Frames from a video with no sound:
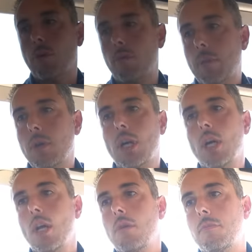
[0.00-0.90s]
problème.
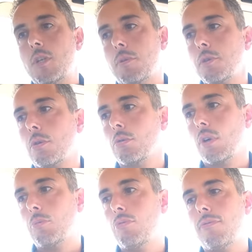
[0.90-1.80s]
Mais je pense qu'on
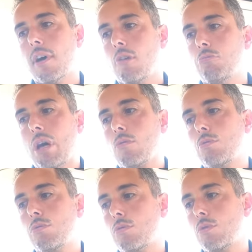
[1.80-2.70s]
aurait pu faire un pack
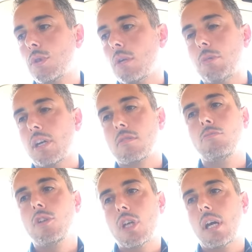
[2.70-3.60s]
où ce serait par
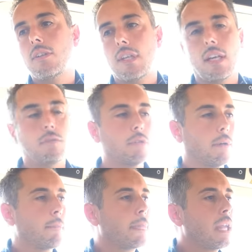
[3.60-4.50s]
exemple déjà intégré
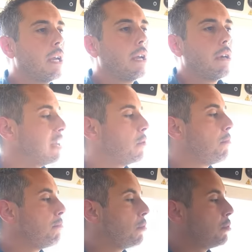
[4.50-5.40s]
dedans. Et le,
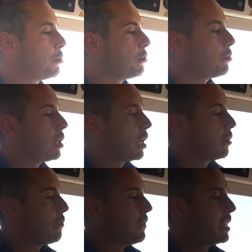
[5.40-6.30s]

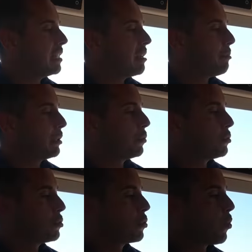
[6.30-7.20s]
le, fait qu'il n'y ait pas de
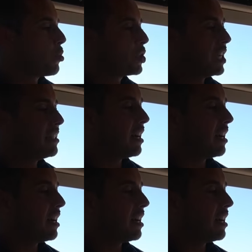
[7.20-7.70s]
crochet